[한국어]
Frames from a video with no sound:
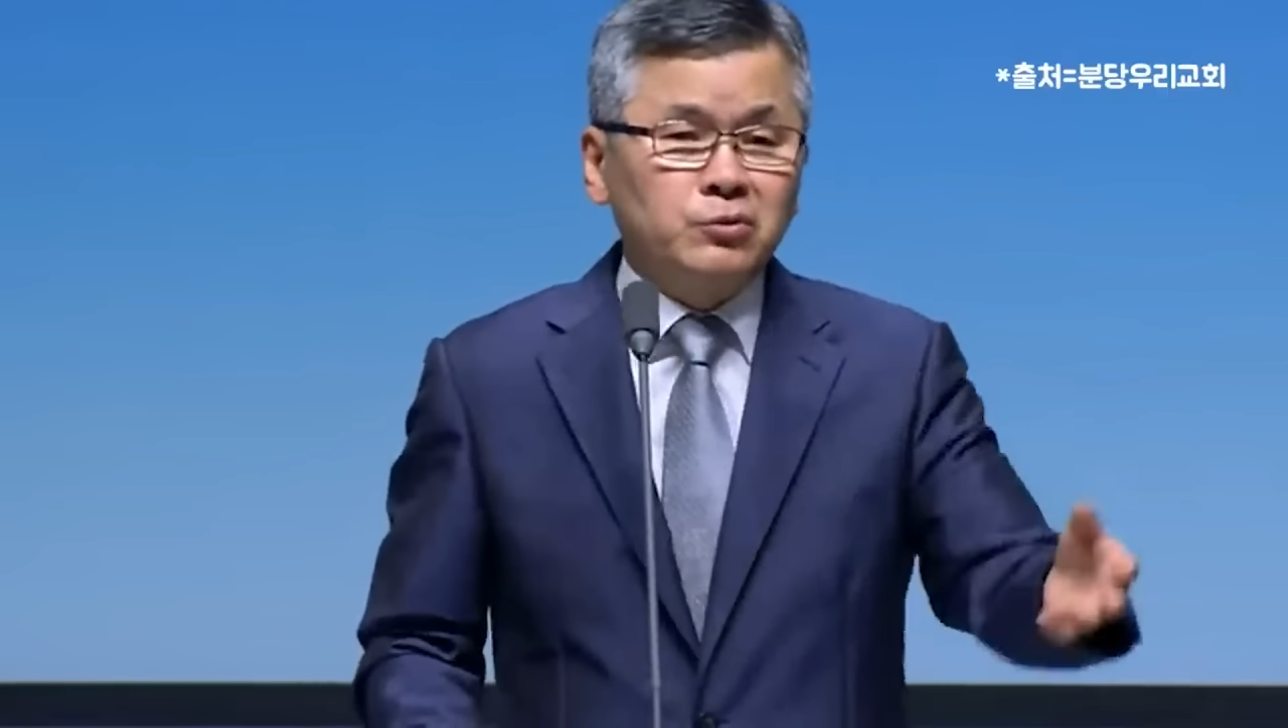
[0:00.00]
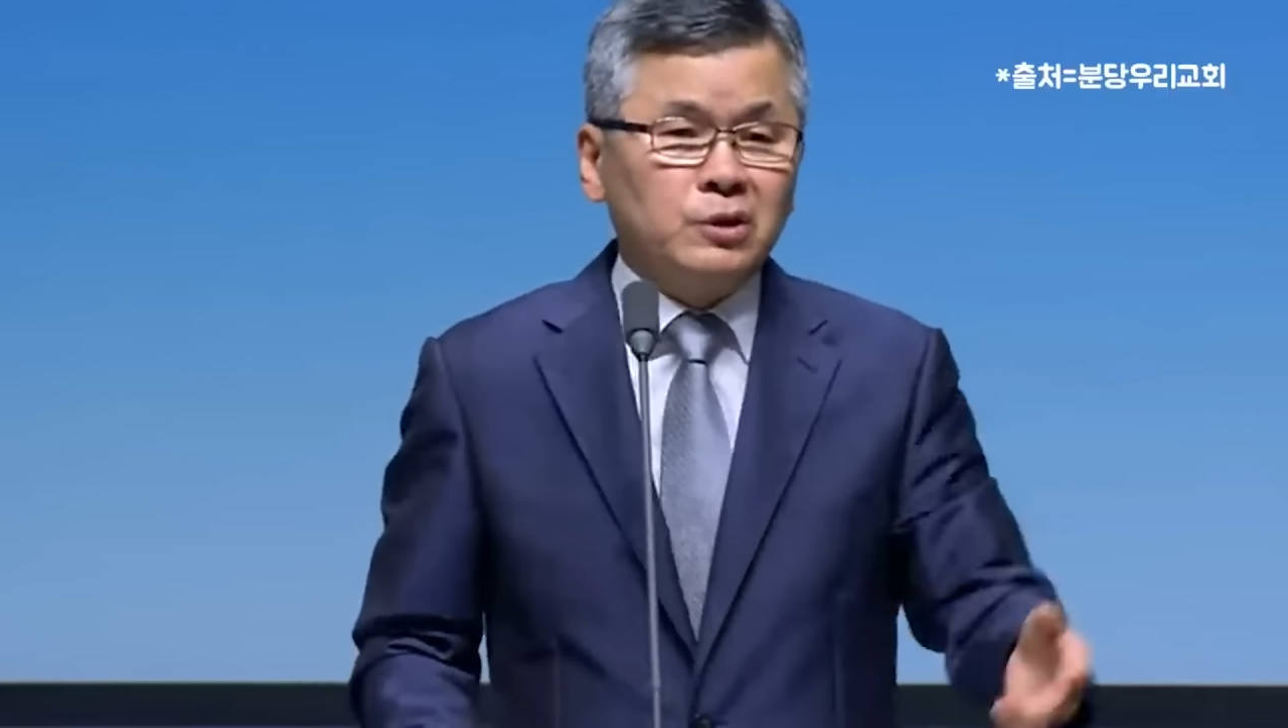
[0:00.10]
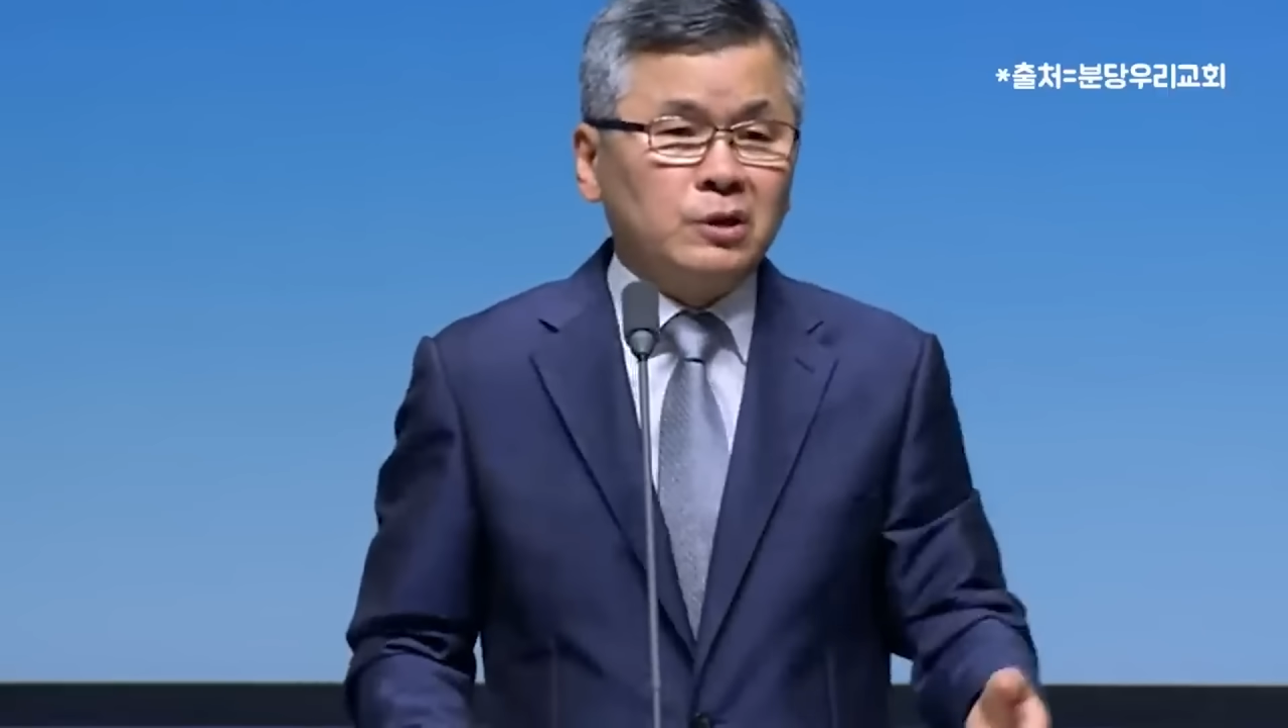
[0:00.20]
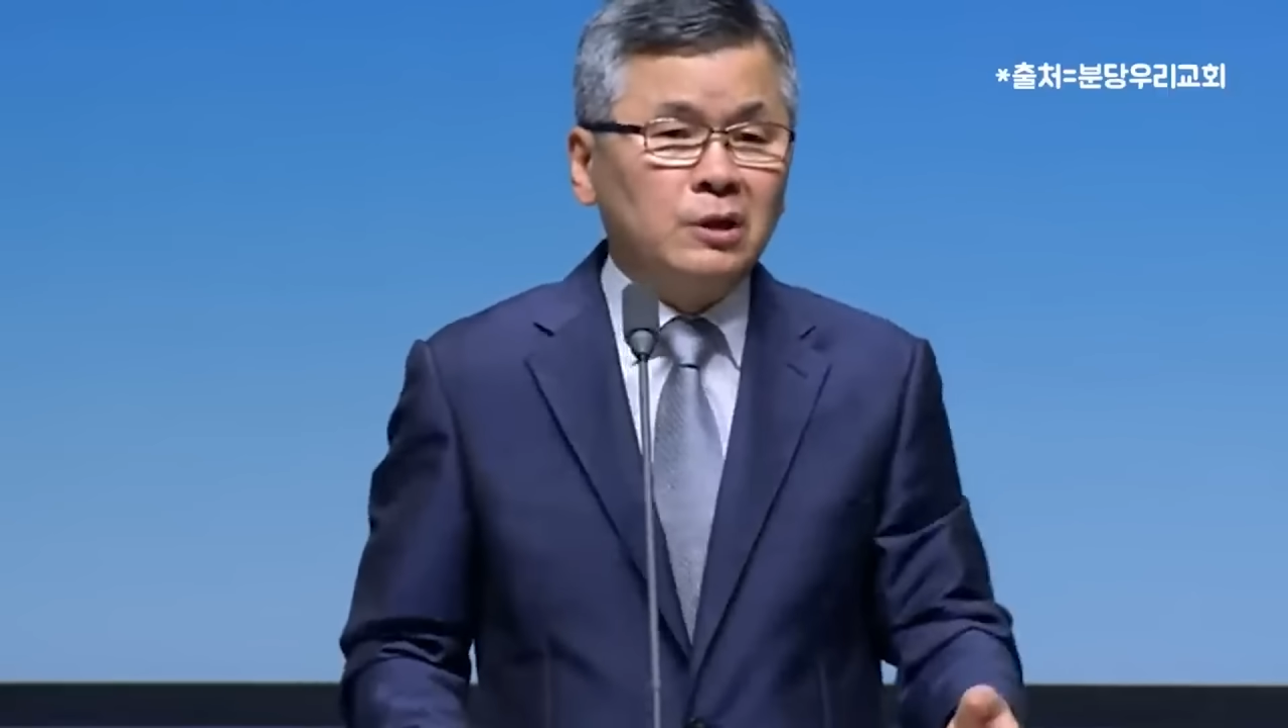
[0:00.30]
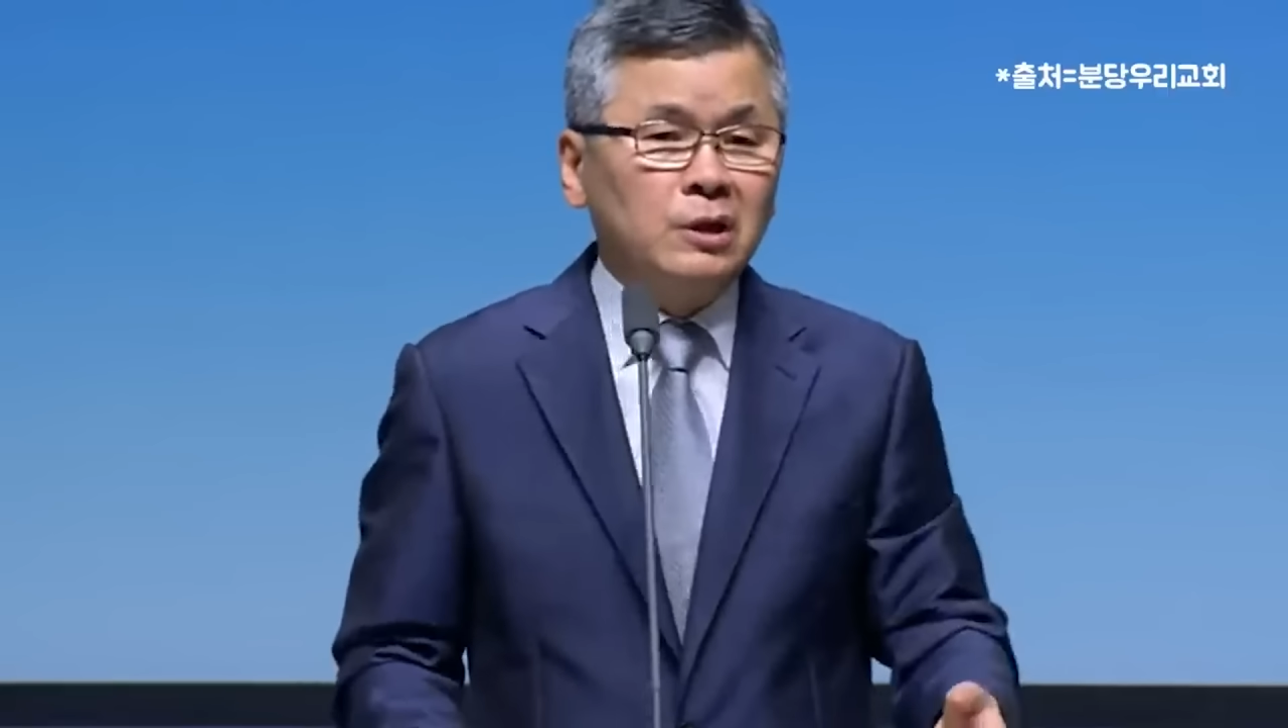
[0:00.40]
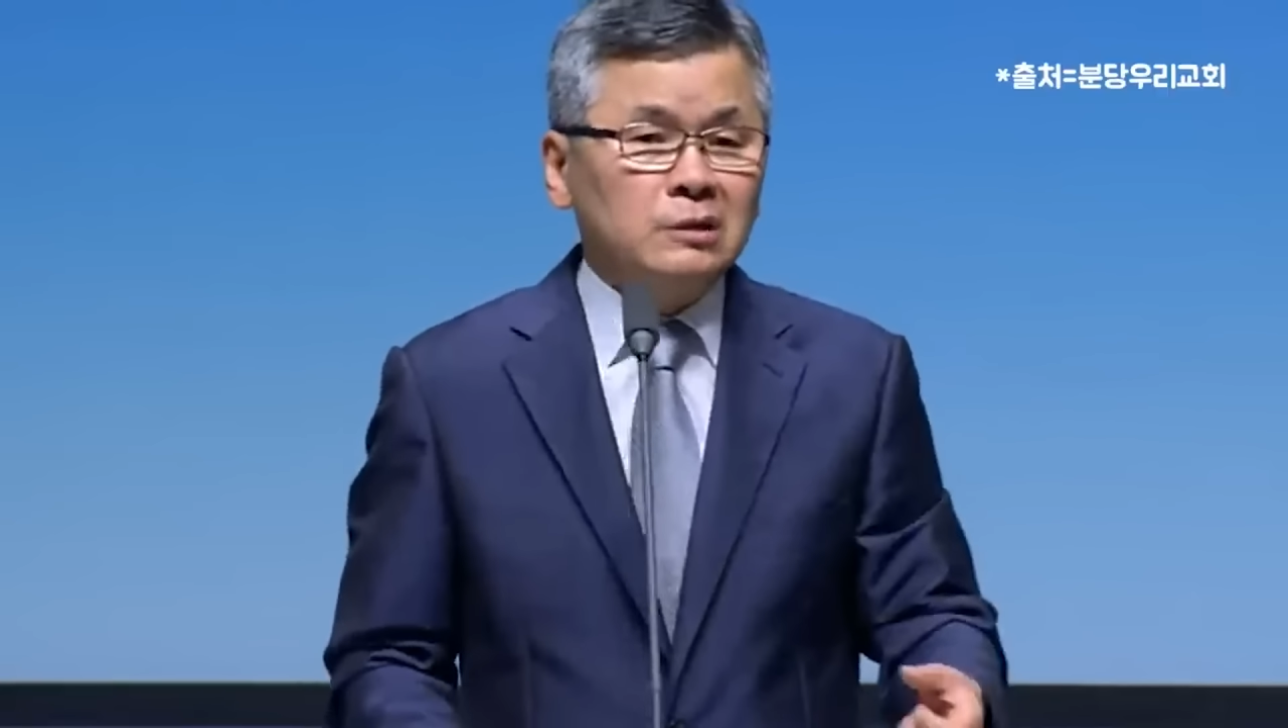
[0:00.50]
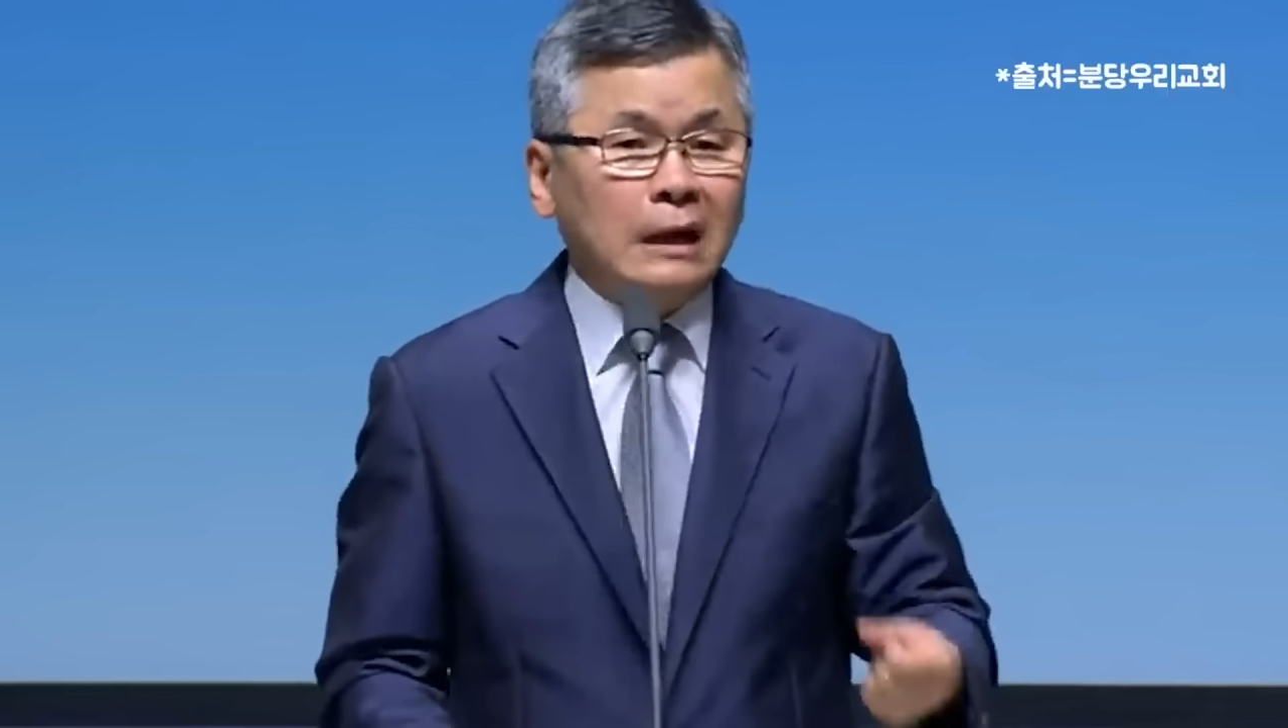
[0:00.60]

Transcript: 분들